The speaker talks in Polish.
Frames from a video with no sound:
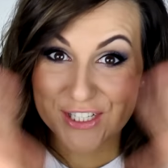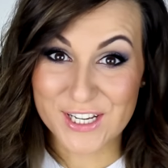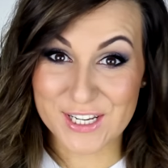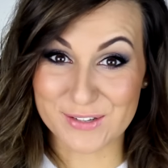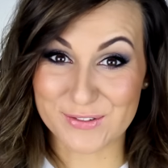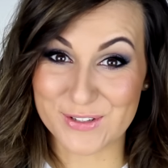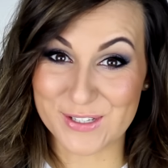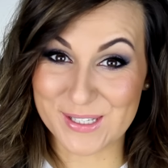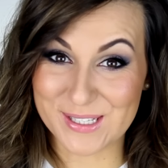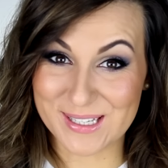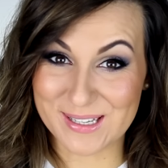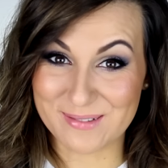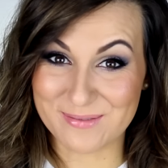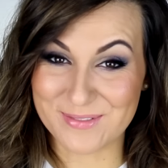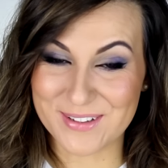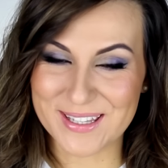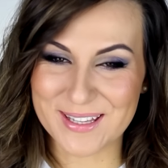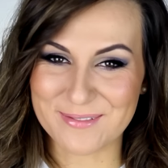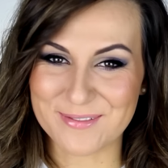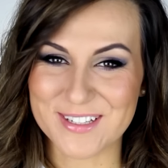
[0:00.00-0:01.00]
Cześć
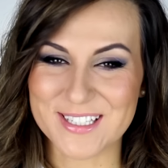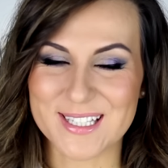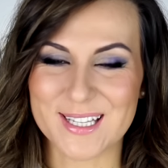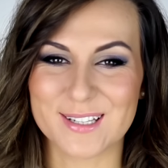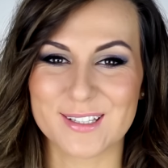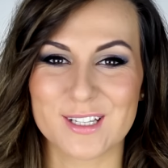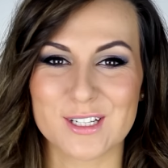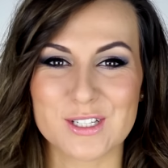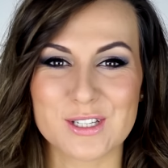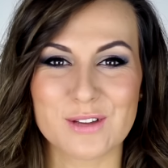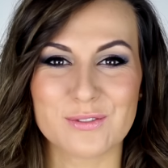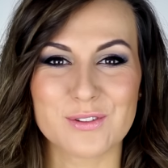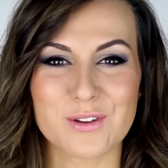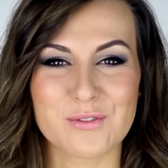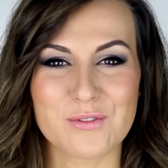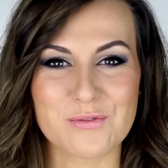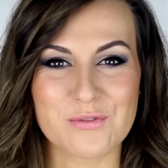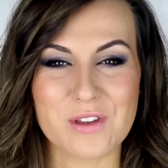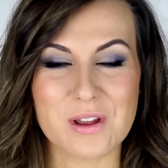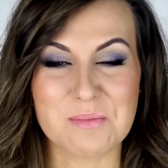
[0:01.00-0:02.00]
wszystkim, witam Was serdecznie w
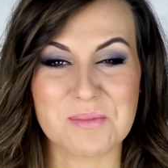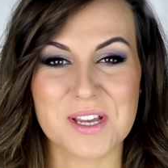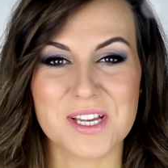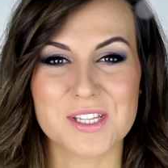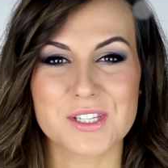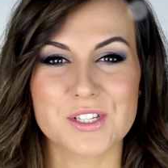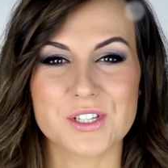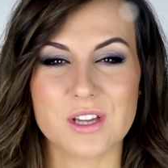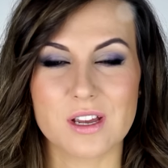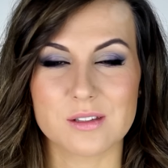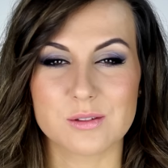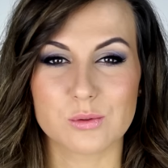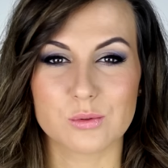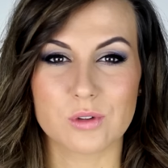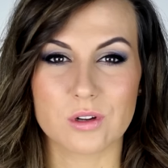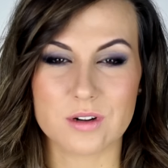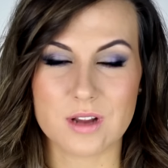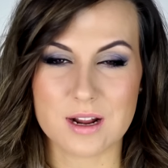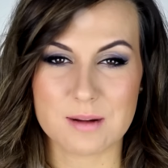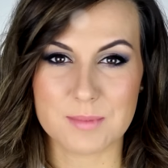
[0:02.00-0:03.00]
nowym filmie. Dzisiaj
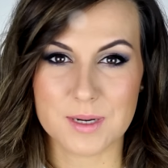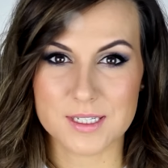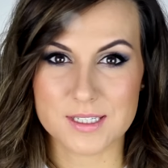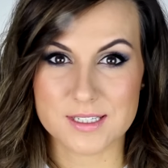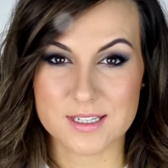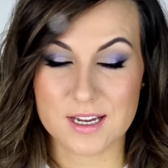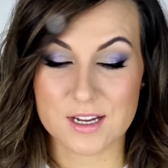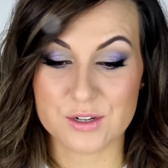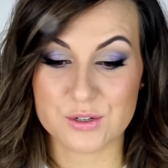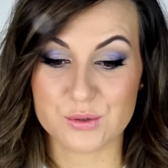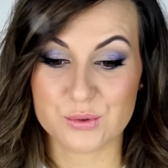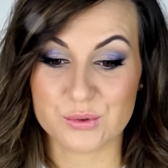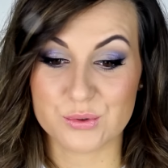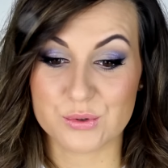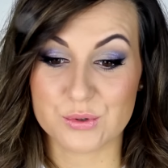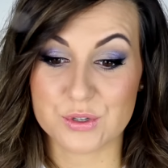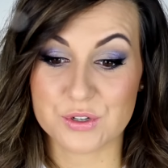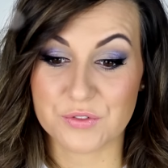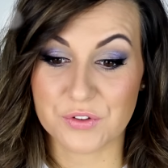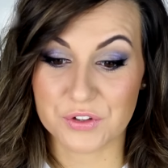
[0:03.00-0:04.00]
tutorial
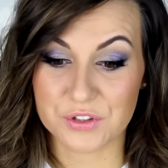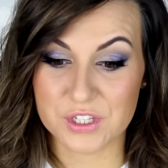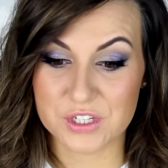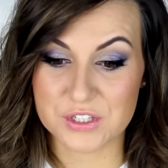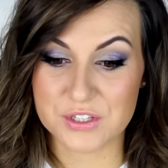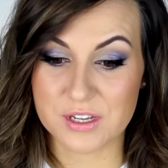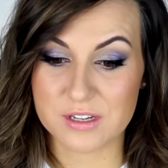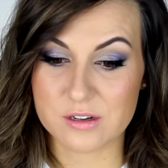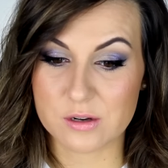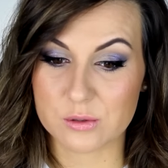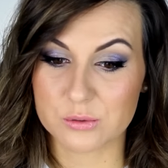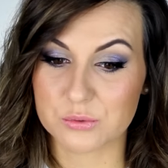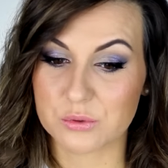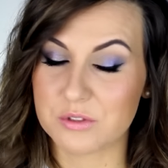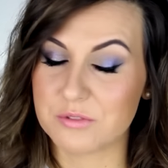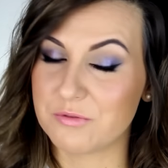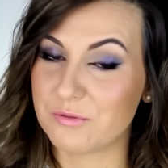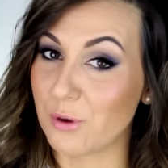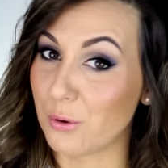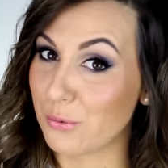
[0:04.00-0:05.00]
makijażu świątecznego,
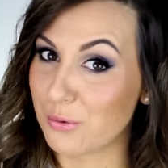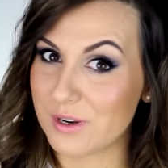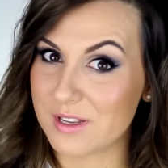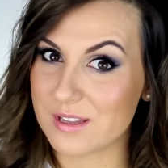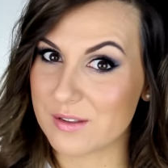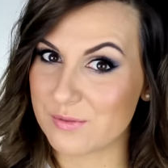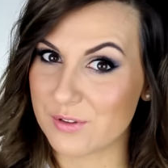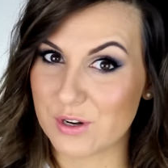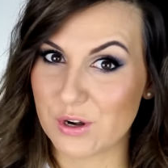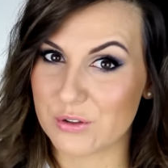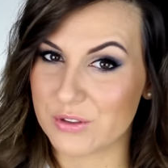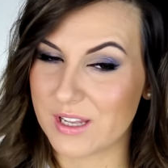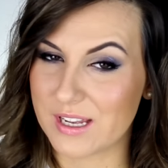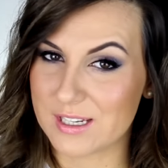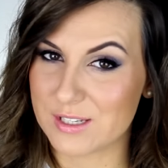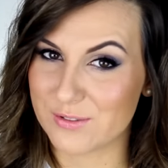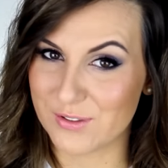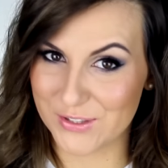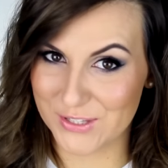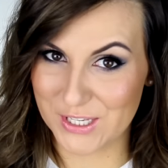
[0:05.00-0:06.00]
który w ogóle nie wygląda
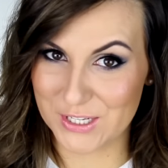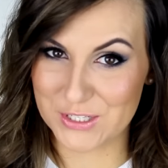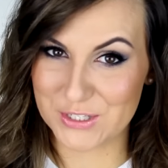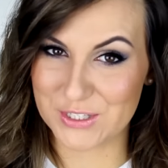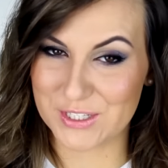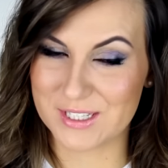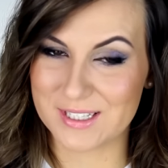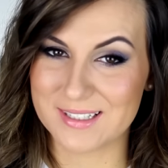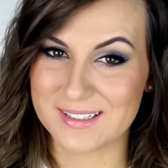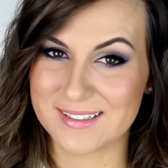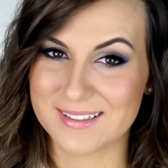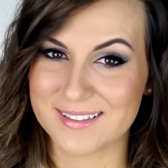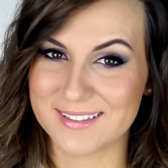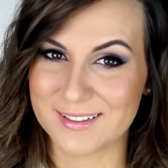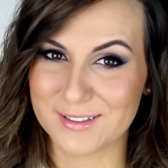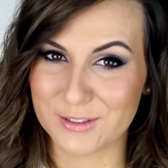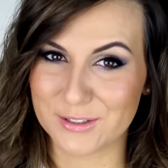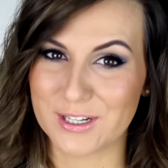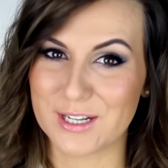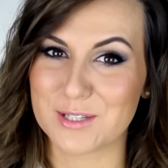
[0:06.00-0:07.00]
jak świąteczny,
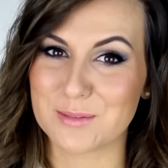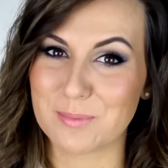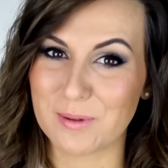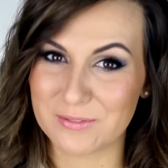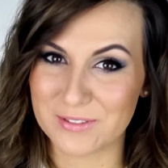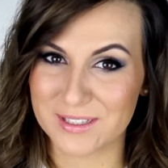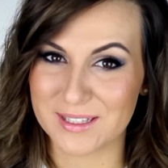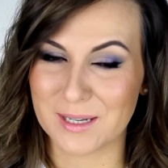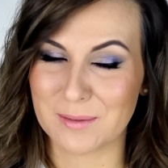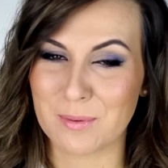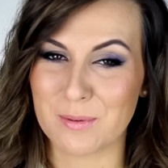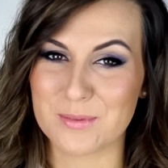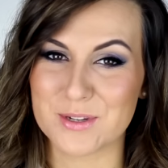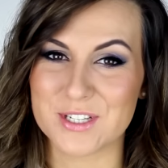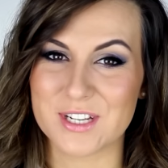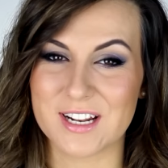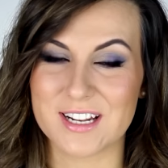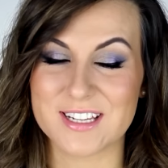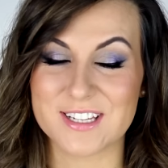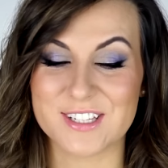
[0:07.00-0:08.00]
y, od razu pewnie tak
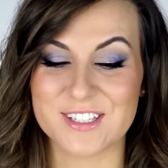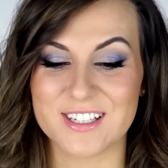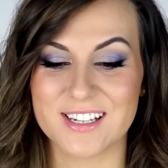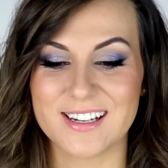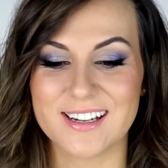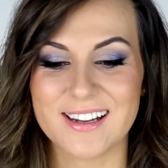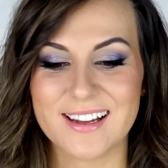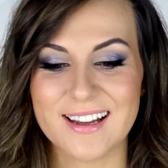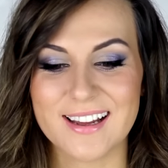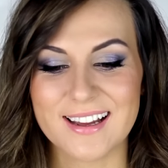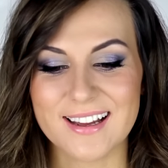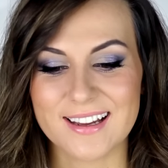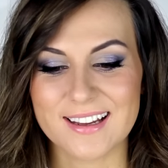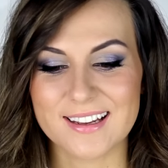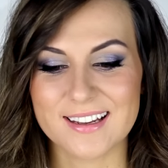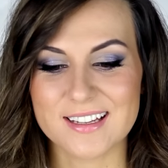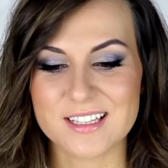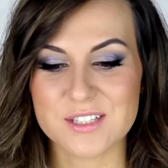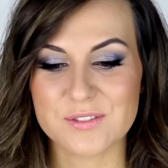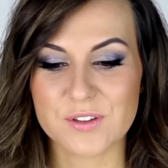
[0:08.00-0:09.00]
pomyśleliście.
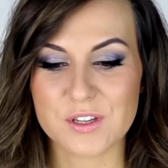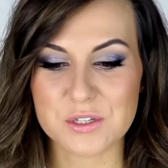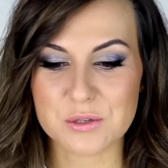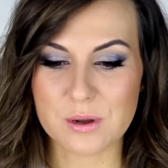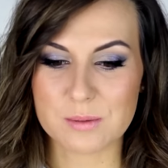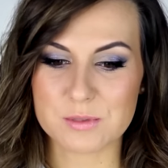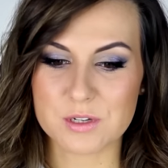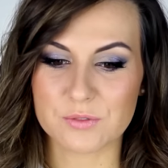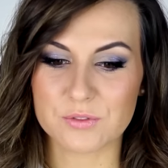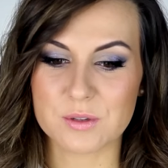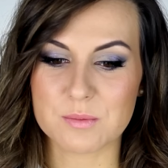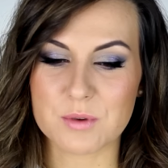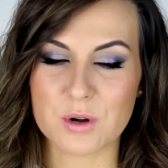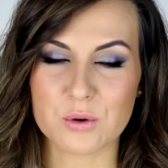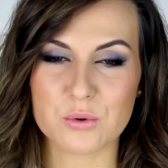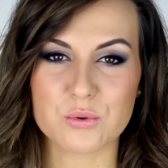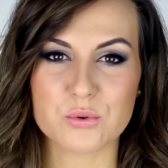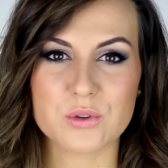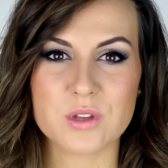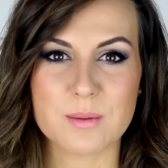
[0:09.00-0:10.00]
Y, stwierdziłam, że w tym
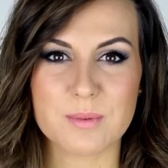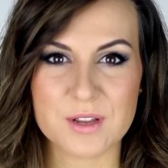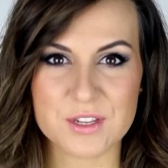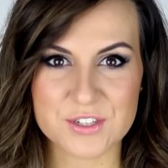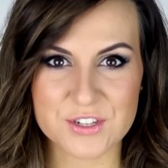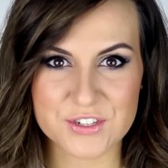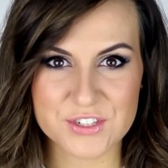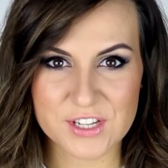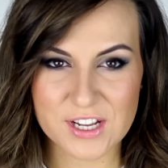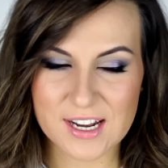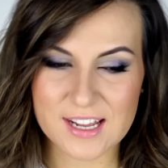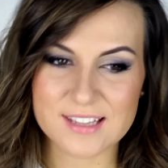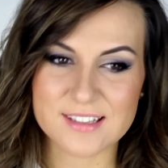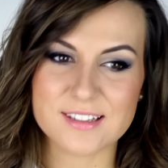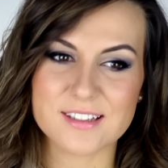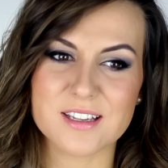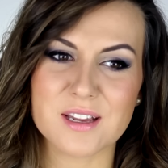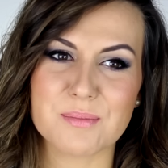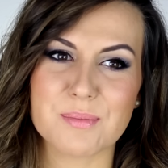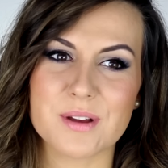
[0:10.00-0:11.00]
roku nie będzie
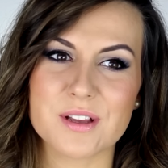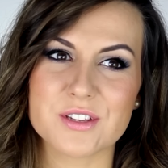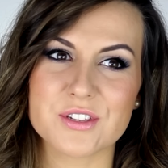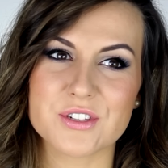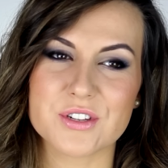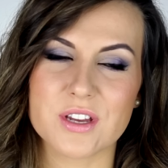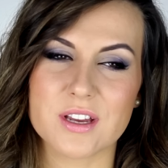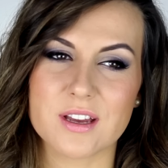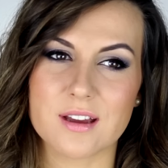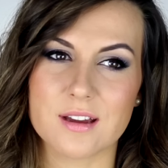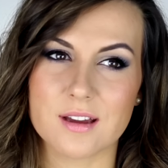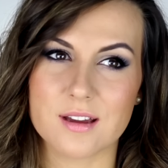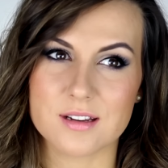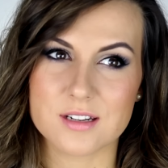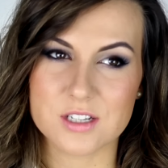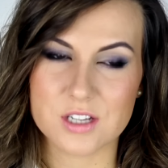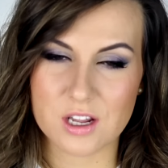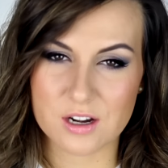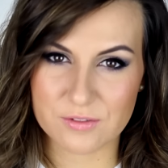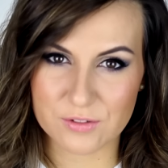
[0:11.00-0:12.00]
zieleni, nie będzie
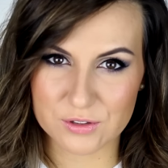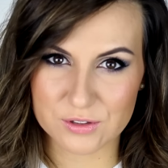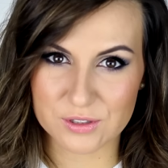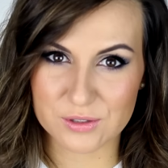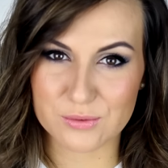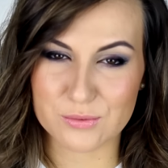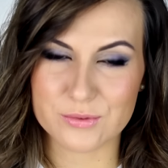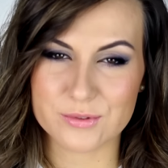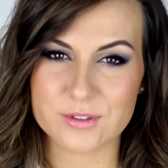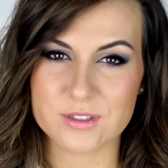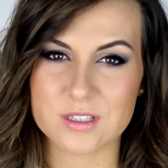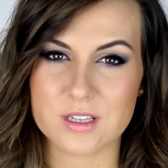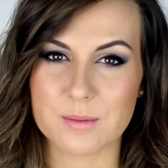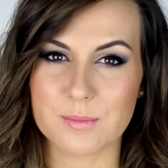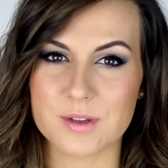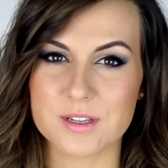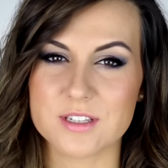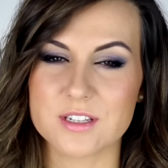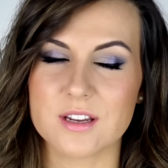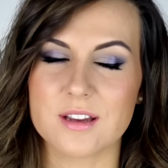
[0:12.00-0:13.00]
czerwonych ust, nie
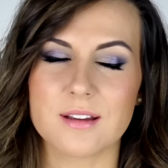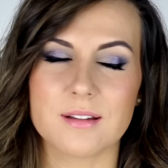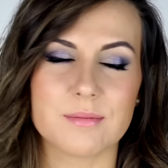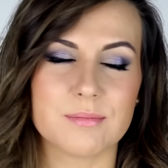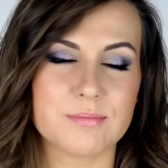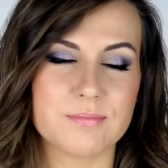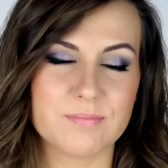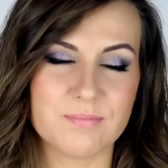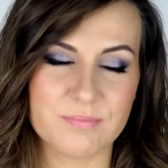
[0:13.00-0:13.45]
będzie